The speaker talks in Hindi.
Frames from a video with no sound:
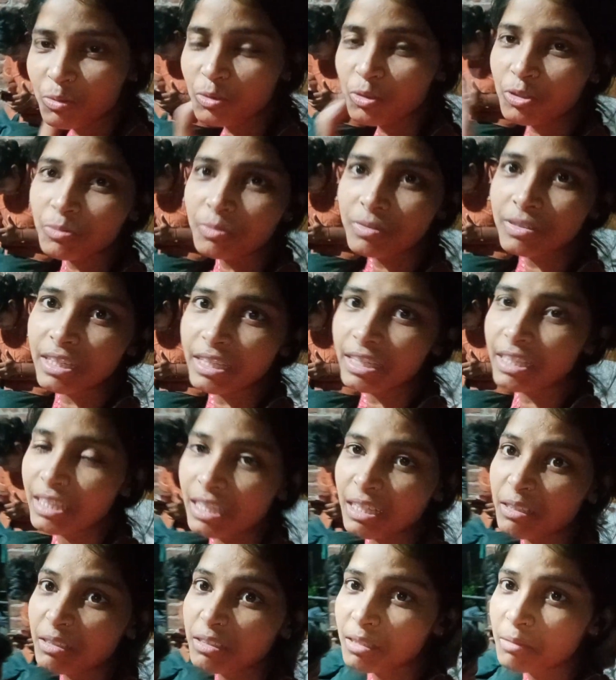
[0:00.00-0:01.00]
मतलब कुछ भी नहीं
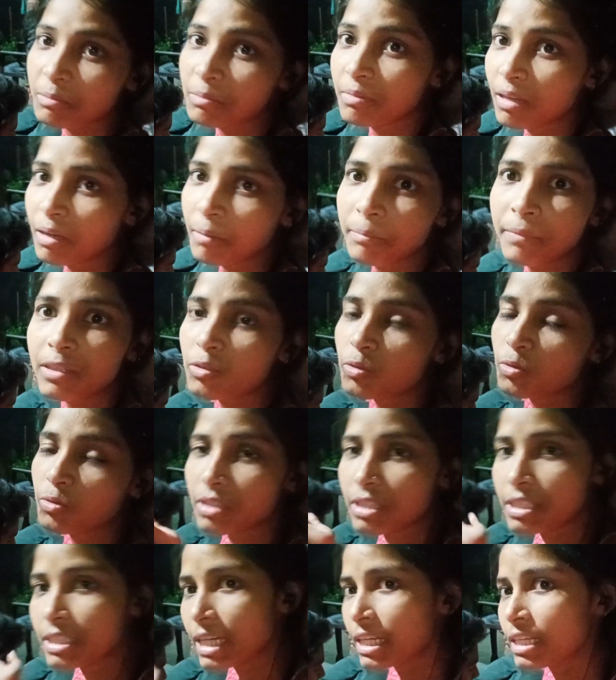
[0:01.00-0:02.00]
था सब हम मैं
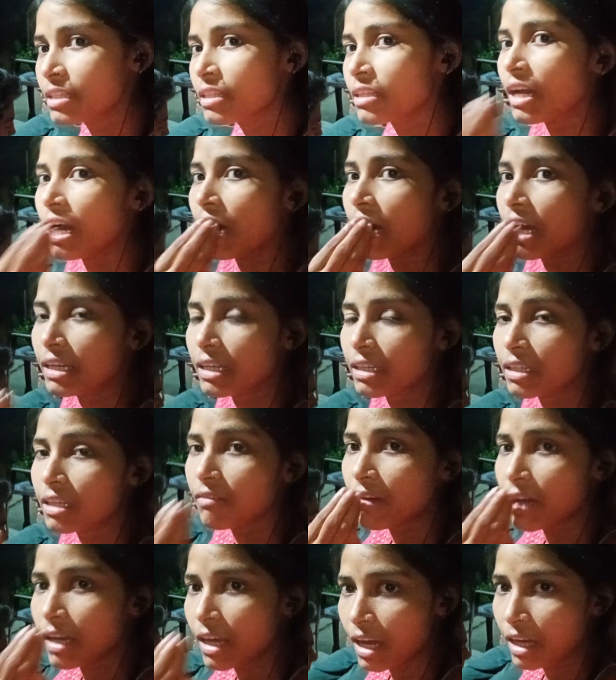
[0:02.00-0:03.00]
सोने जा रही थी खा के
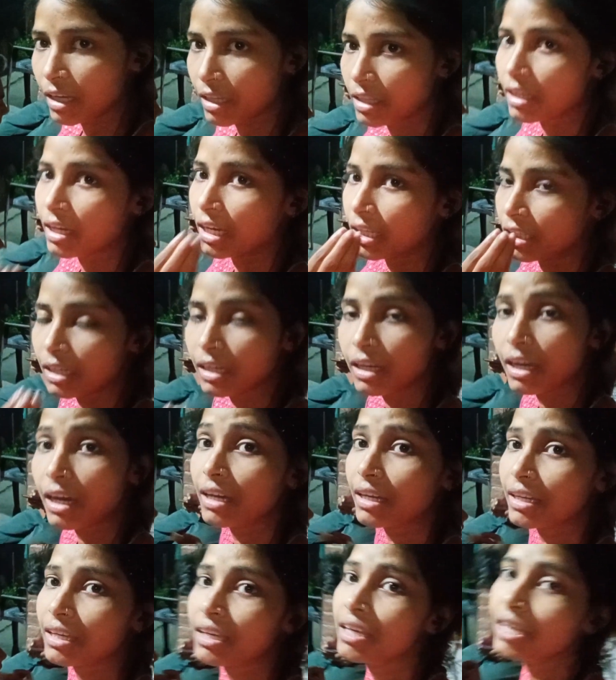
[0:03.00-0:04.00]
दवा खा के खाना
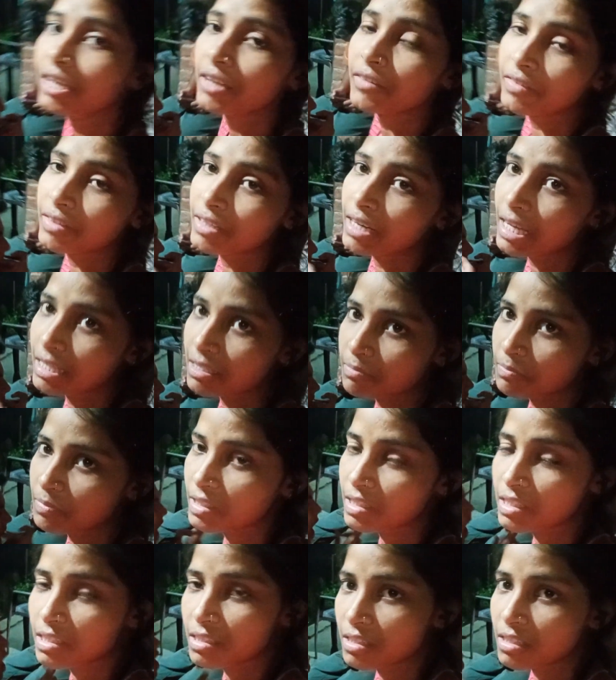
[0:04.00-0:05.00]
खा के फिर
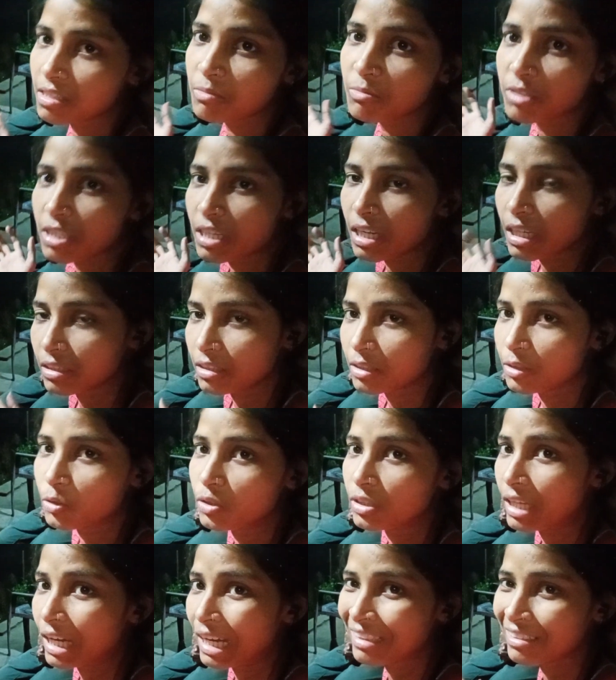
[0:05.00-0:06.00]
फिर किसी ने मुझे रात्रि
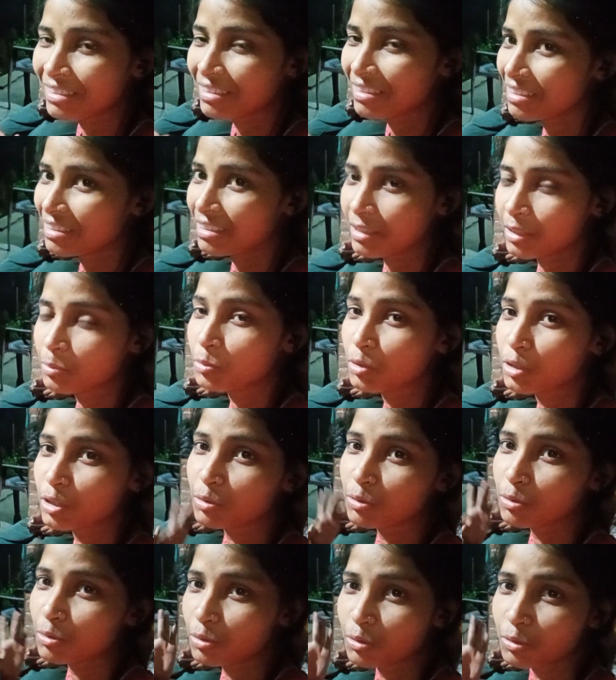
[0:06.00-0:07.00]
को याद किया कि मुझे
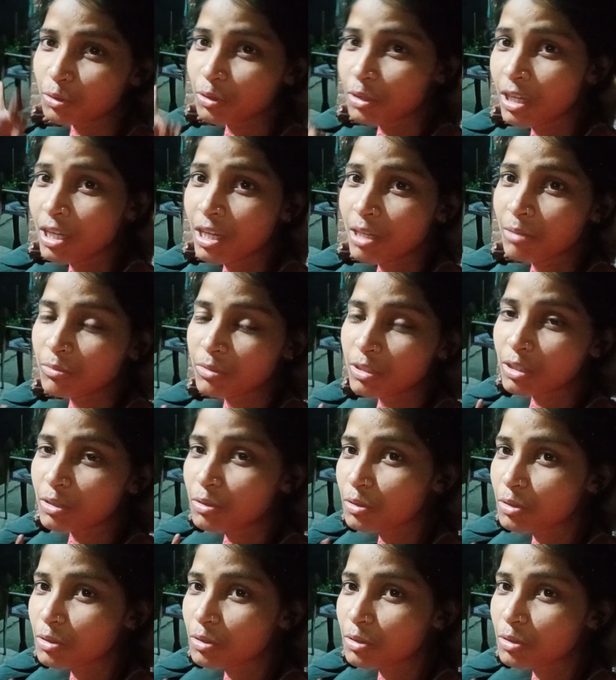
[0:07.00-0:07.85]
कुत्तों मुझे